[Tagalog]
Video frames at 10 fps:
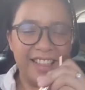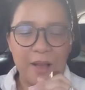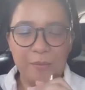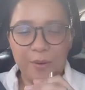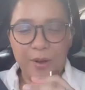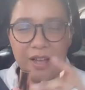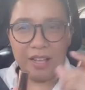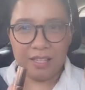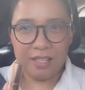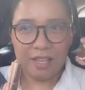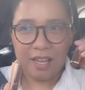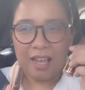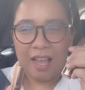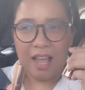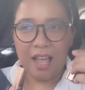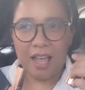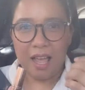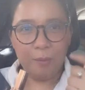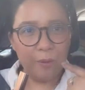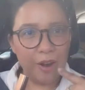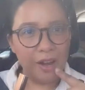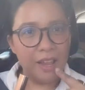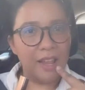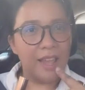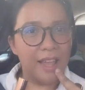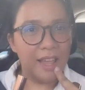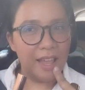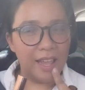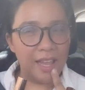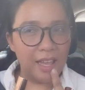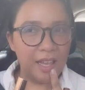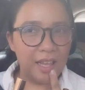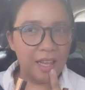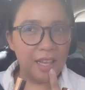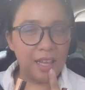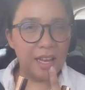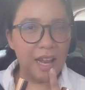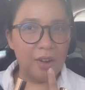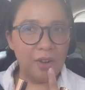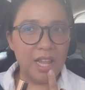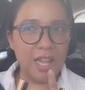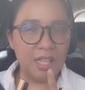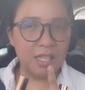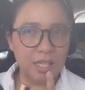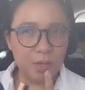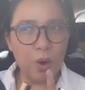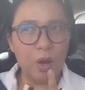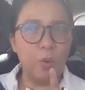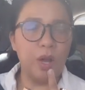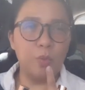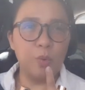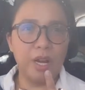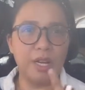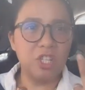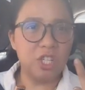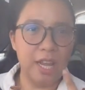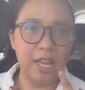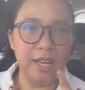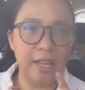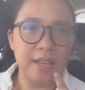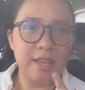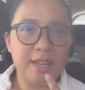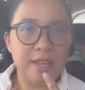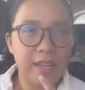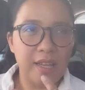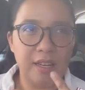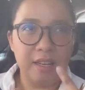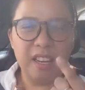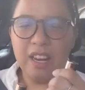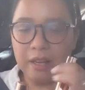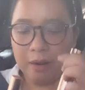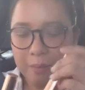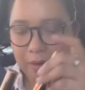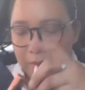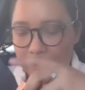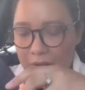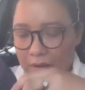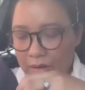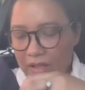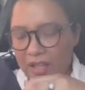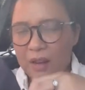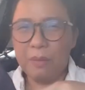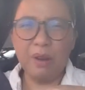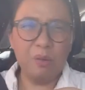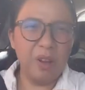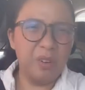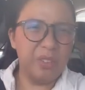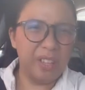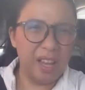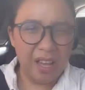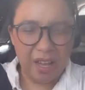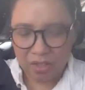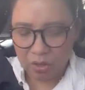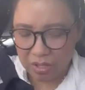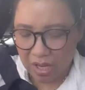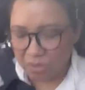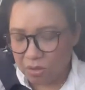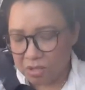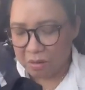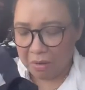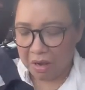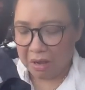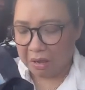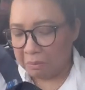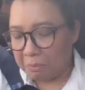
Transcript: Tapos, uh, I'm wearing a Clarins 111 shade. Hindi lang naman ng mga, hindi naman ako ganun ka etchos-etchos sa mga